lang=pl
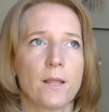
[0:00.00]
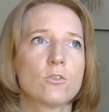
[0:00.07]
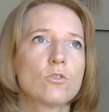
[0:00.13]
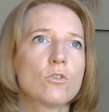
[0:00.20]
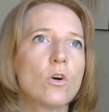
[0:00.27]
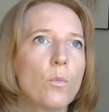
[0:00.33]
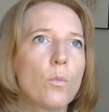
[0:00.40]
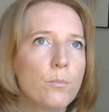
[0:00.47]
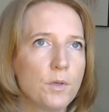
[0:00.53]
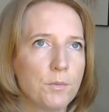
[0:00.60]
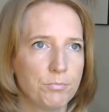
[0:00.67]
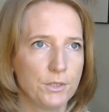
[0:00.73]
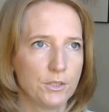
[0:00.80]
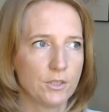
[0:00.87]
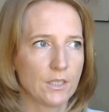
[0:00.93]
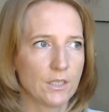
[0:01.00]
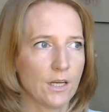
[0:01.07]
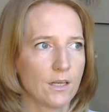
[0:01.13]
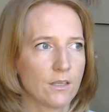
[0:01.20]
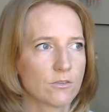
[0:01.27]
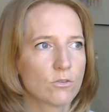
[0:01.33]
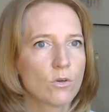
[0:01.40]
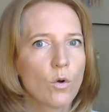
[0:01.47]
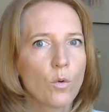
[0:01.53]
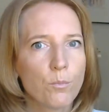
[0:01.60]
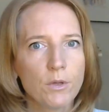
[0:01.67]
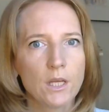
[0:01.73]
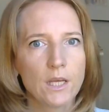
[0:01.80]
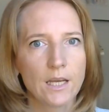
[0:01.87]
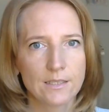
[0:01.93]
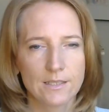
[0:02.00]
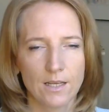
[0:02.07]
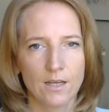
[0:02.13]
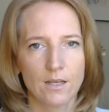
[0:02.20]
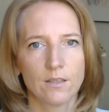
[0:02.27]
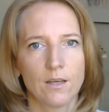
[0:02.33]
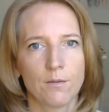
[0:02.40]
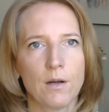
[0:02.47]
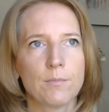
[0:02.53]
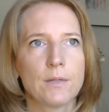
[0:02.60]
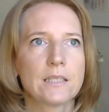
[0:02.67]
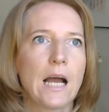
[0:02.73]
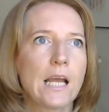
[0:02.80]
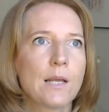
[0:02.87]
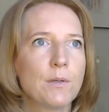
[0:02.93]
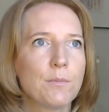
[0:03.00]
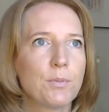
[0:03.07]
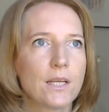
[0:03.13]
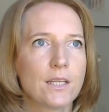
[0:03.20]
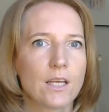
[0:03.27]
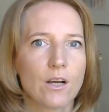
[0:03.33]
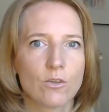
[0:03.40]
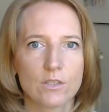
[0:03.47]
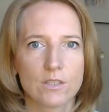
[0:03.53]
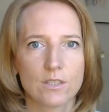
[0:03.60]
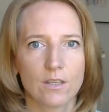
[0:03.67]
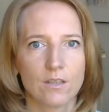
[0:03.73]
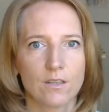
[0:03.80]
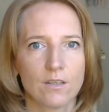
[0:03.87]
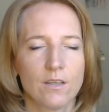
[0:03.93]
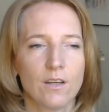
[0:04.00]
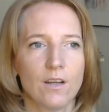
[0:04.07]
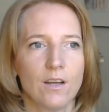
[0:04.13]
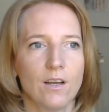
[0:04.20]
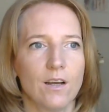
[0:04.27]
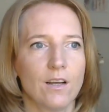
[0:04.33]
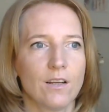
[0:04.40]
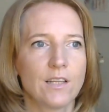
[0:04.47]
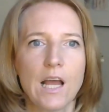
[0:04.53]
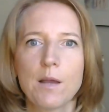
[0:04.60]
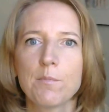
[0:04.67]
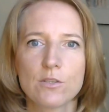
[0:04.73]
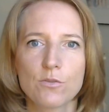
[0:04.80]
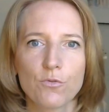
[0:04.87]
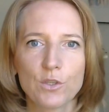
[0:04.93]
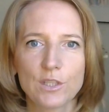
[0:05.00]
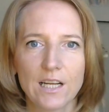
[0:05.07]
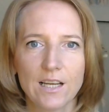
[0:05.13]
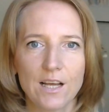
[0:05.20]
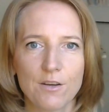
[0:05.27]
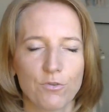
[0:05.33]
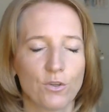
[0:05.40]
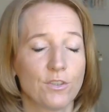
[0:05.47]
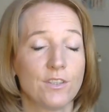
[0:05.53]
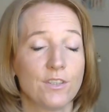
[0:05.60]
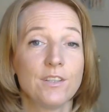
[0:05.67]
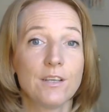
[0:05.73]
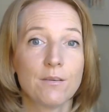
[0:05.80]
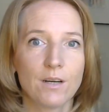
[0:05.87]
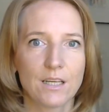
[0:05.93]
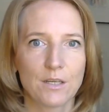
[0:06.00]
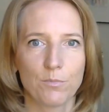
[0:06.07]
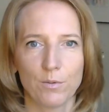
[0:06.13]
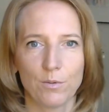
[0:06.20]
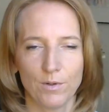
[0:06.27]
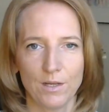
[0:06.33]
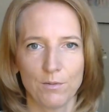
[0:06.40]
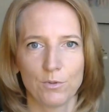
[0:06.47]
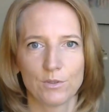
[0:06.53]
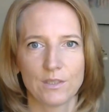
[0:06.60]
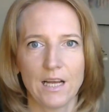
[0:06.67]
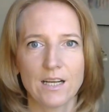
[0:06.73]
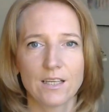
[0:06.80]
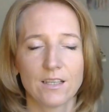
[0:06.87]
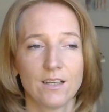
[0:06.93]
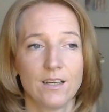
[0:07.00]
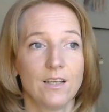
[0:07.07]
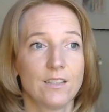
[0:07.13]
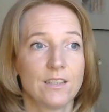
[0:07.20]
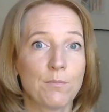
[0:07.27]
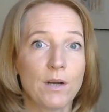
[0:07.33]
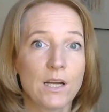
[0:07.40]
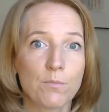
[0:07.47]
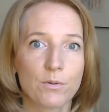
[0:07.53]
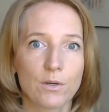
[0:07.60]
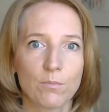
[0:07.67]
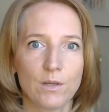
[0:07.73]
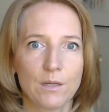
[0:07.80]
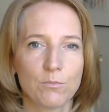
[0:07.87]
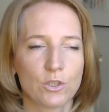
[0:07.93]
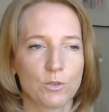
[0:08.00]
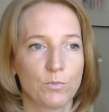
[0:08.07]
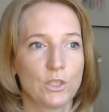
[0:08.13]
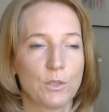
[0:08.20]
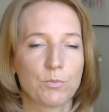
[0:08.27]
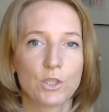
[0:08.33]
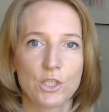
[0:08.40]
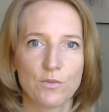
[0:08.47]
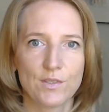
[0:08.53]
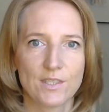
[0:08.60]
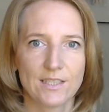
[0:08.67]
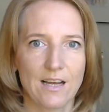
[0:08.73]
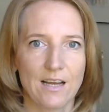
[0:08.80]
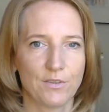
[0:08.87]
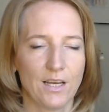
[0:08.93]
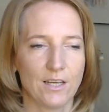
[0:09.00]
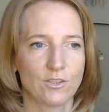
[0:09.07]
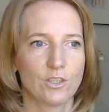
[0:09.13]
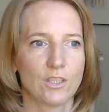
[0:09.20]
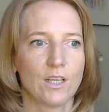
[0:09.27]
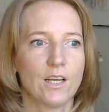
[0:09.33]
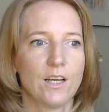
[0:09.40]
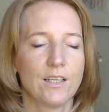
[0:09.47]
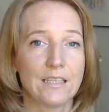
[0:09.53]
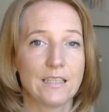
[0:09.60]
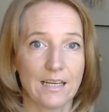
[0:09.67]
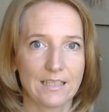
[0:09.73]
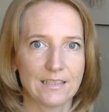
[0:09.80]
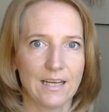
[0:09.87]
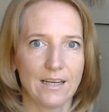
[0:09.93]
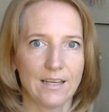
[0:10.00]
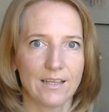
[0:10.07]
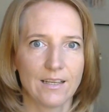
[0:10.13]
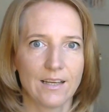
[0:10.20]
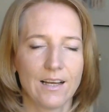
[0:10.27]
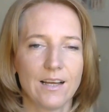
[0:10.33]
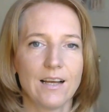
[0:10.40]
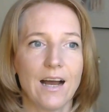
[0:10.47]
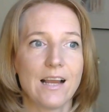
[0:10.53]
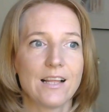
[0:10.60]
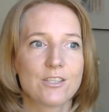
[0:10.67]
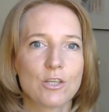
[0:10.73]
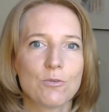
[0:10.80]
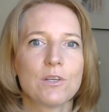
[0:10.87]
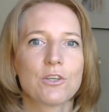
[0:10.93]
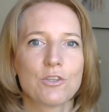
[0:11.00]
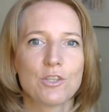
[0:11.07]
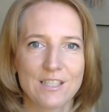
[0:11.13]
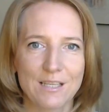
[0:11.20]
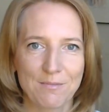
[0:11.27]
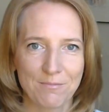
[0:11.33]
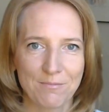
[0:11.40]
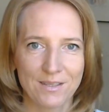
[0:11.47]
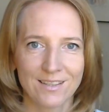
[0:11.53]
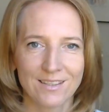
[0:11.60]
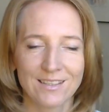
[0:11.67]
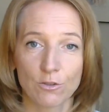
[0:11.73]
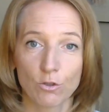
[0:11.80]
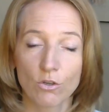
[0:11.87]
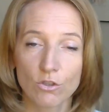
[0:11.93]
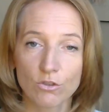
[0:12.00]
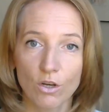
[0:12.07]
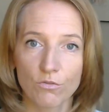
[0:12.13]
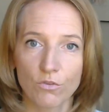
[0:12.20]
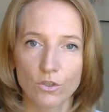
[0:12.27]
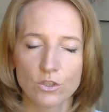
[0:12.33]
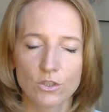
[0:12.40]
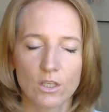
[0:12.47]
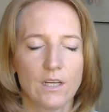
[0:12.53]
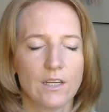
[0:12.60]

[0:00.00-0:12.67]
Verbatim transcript: Zrób mi picie, zrób mi jedzenie, mama daj mi pieniądze, e, daj mi swój telefon. Nie mają problemu, tak? Nie mają problemu, żeby się przeciwstawiać i tak dalej. Ale czy my rodzice mamy na to gotowość?